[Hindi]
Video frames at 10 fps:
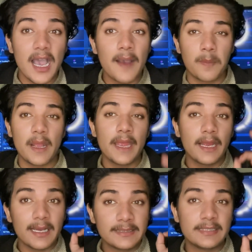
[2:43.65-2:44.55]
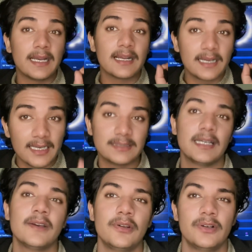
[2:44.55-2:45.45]
आपका एक अच्छा खासा
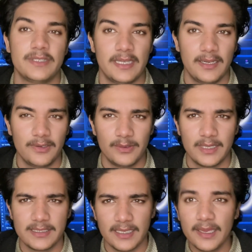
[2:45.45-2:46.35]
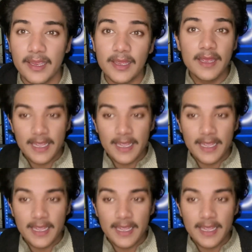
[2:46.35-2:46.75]
ग्रो चैनल होना चाहिए